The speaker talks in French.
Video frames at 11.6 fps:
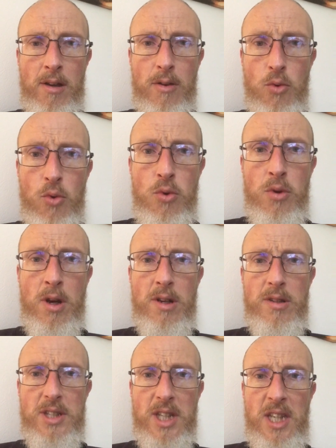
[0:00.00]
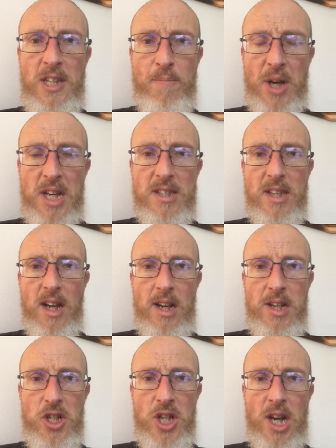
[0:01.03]
ou ce qui se passe à
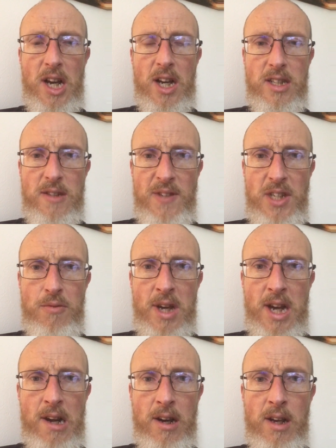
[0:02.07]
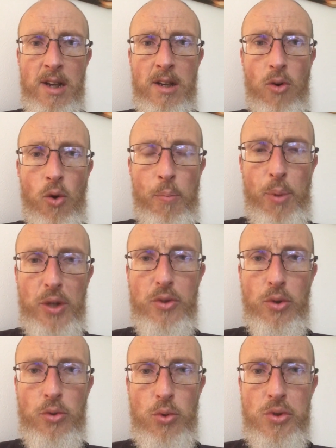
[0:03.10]
l'échelle individuelle. On
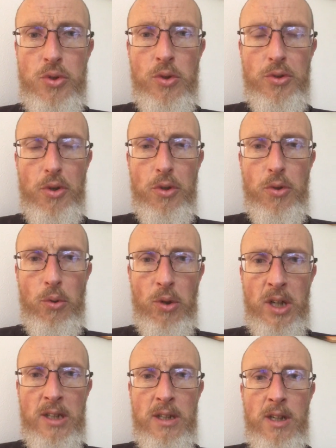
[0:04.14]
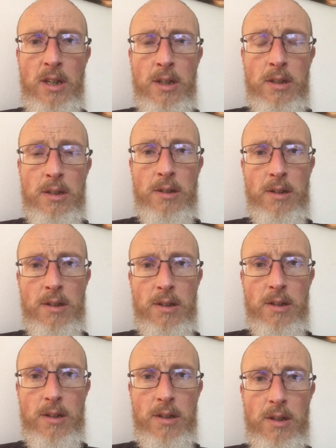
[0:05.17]
porte tous notre croix.
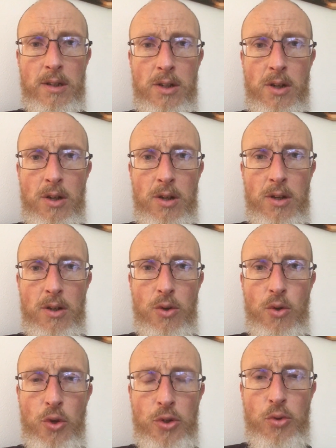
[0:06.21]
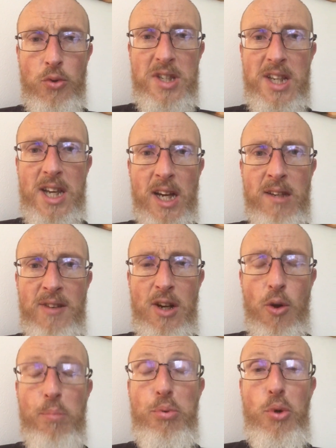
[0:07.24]
le tout, c'est d'arriver
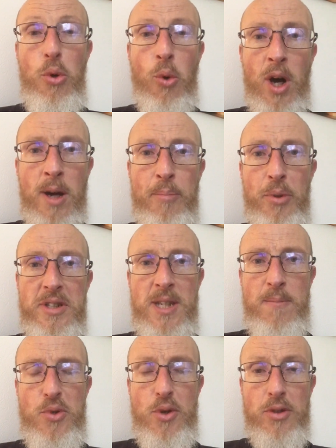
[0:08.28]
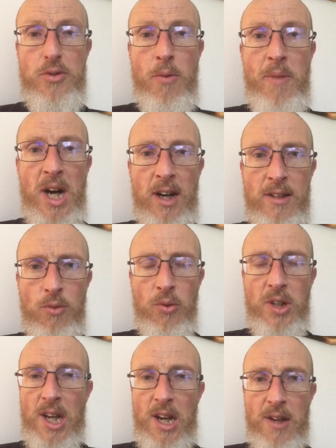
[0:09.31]
le plus loin possible sur ce marathon
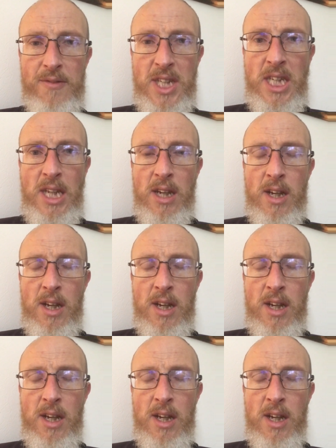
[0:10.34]
qu'est la vie.